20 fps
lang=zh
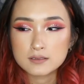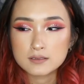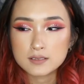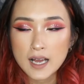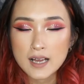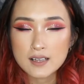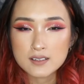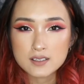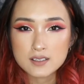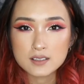
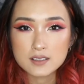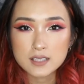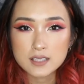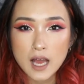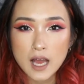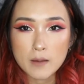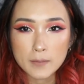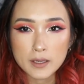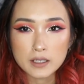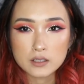打折
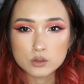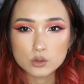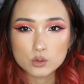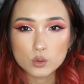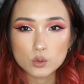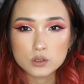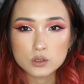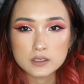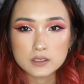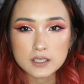打蛮
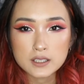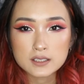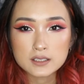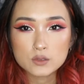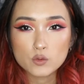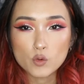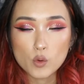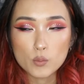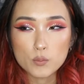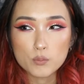多的，但是
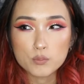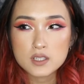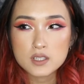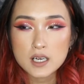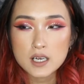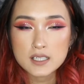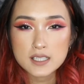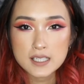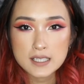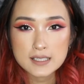我不知
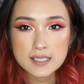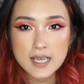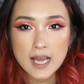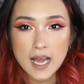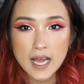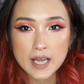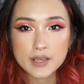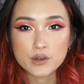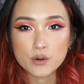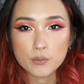道现在
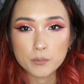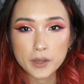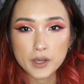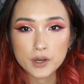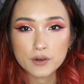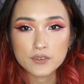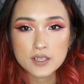还有没有。